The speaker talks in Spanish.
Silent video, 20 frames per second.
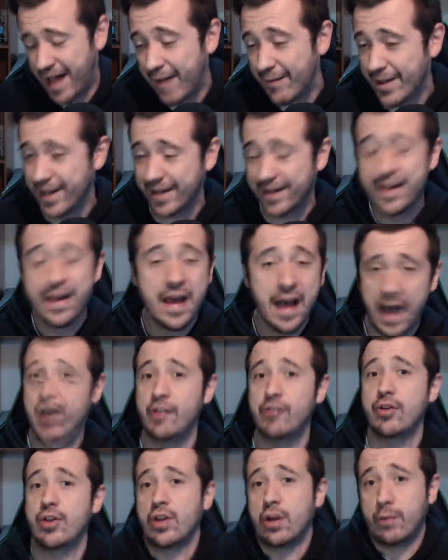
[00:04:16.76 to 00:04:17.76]
a ver,
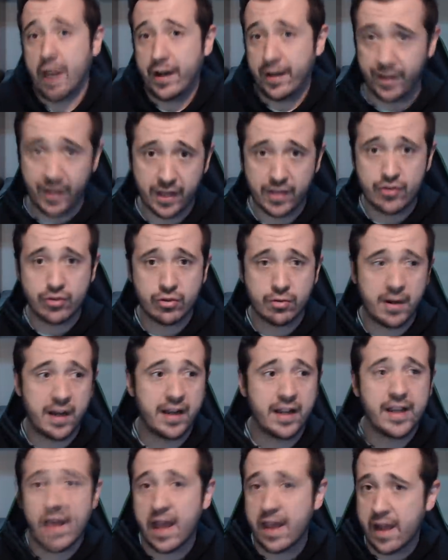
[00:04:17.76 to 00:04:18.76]
han oído hablar de ellos,
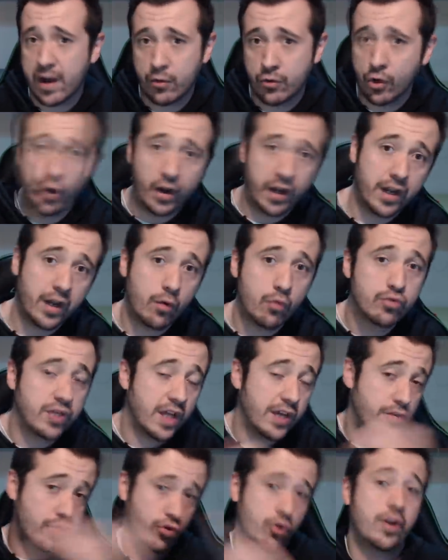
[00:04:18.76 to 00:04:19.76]
¿vale? Y hay algunos que les
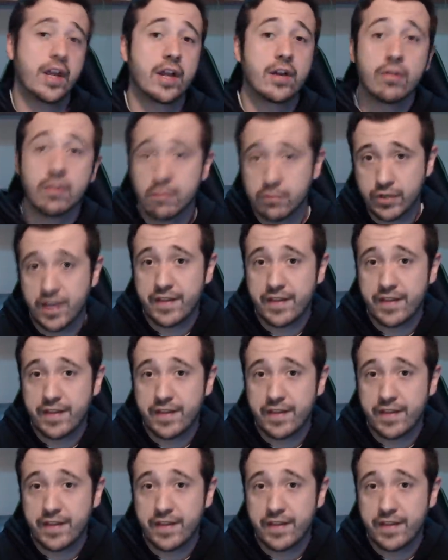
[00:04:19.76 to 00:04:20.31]
gustan y otros que no. O sea,